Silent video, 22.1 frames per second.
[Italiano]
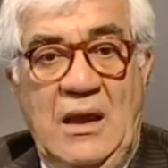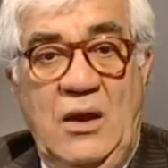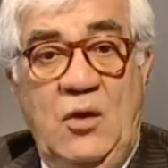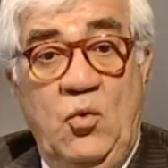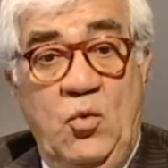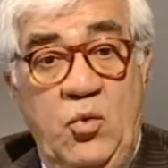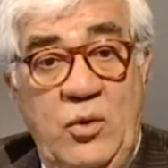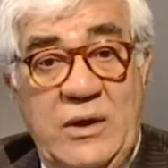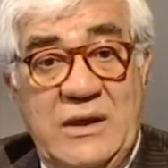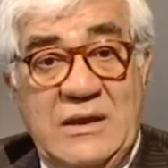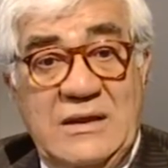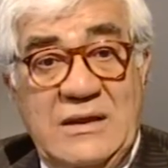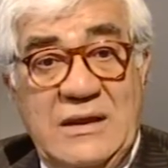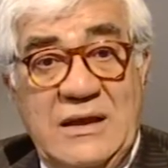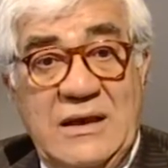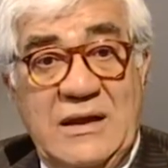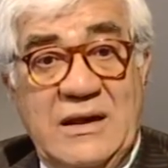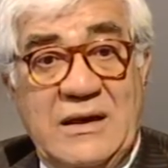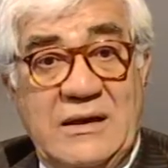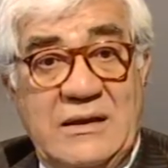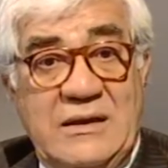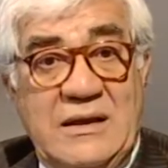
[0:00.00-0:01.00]

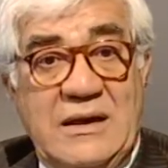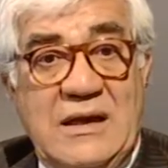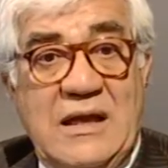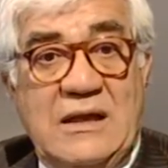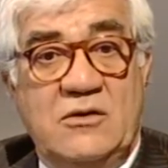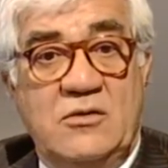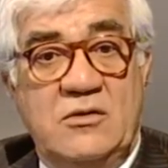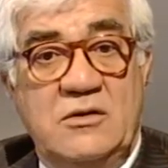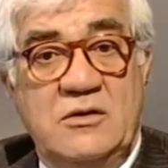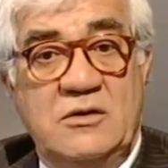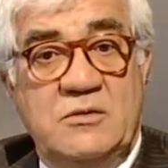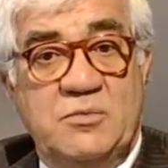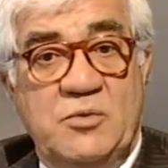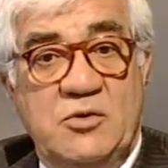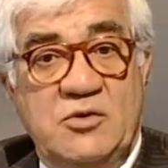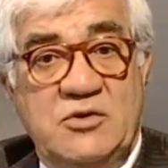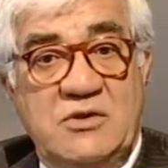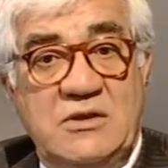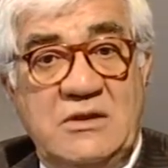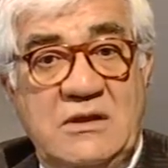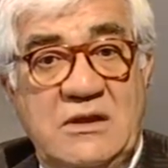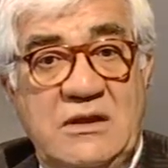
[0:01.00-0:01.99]
Quindi, ritirato il
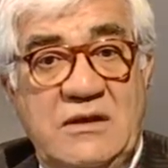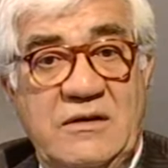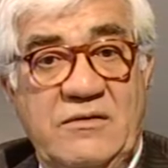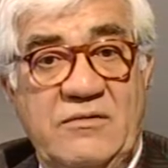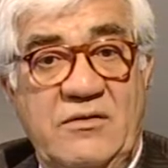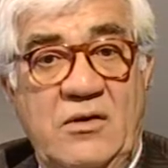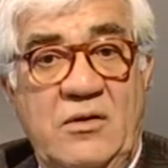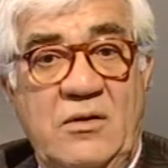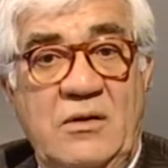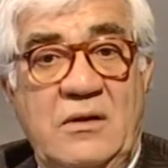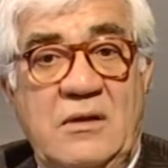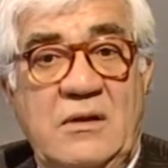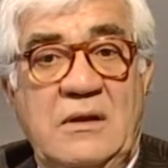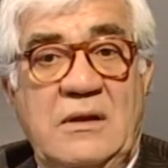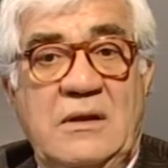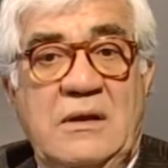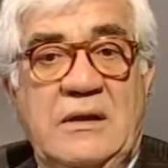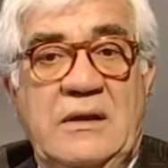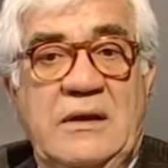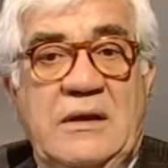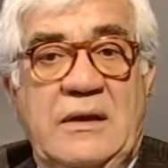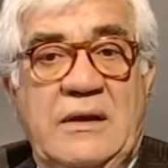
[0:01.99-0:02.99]
dispositivo,
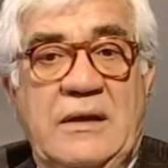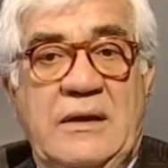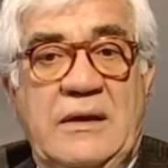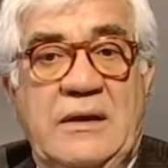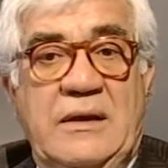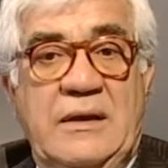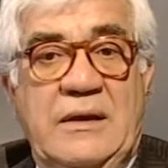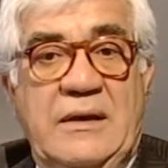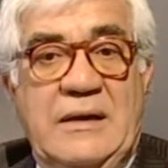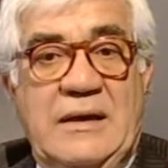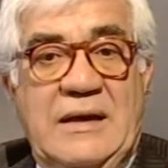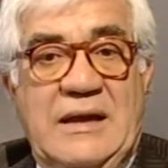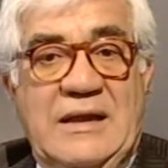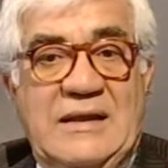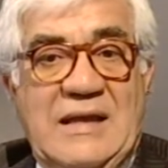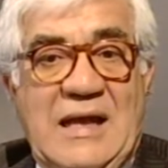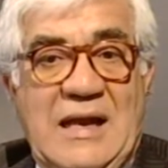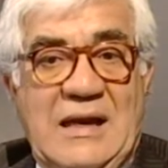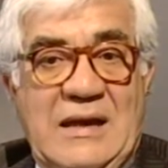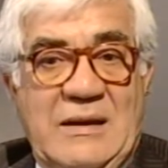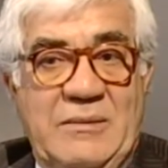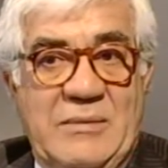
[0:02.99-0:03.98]
eh, ne
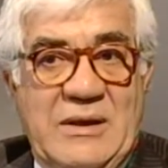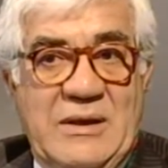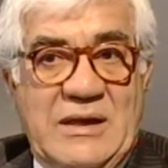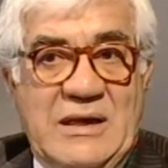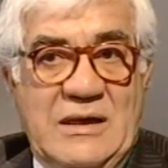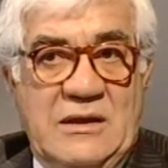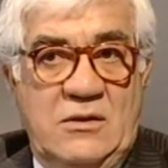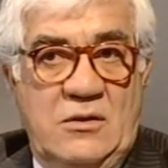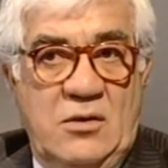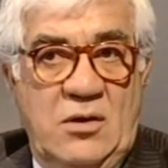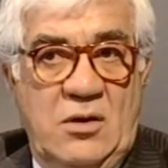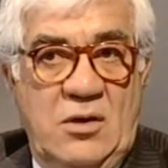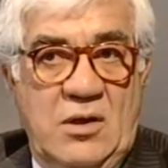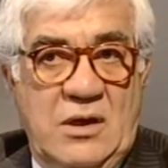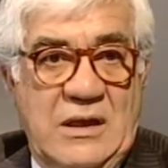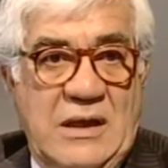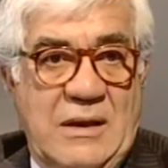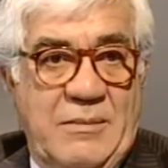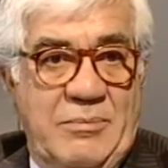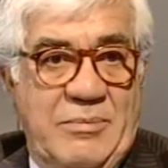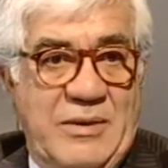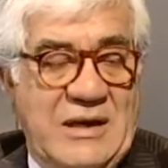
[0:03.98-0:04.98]
dà
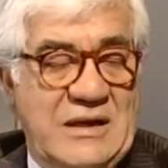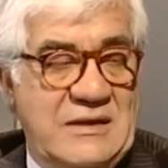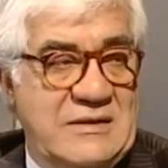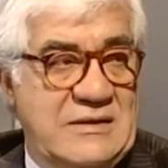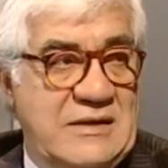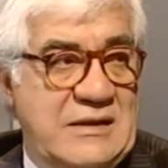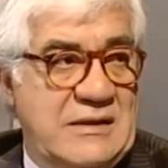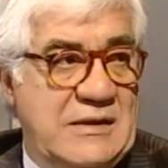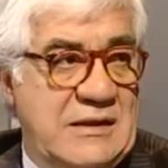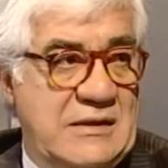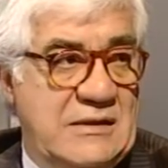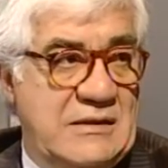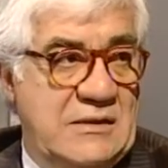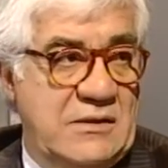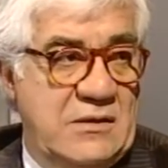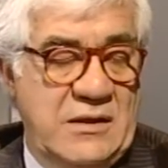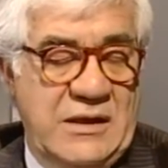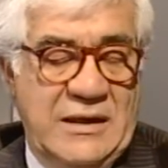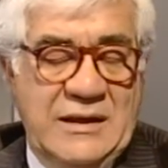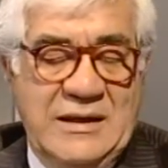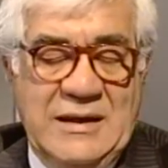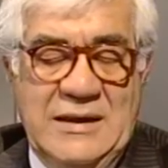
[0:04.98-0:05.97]
liberatoria per
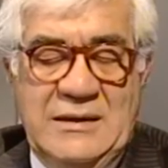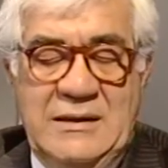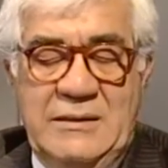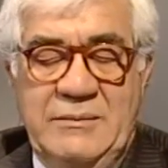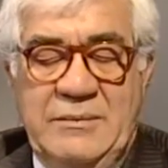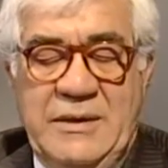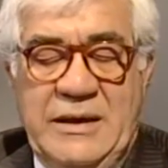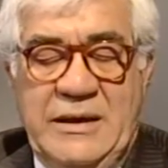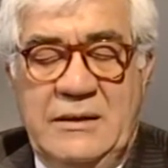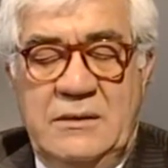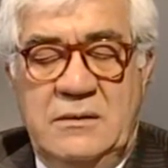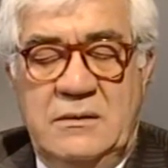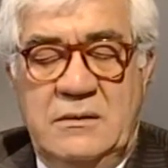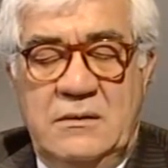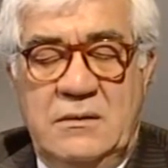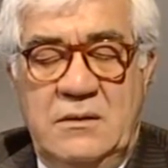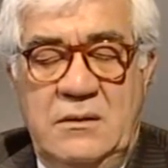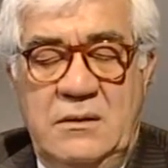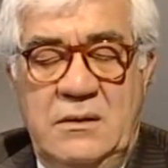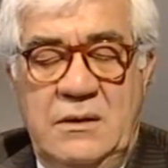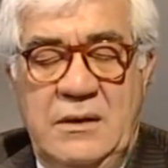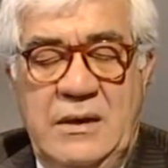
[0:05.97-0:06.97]
accettazione e gradimento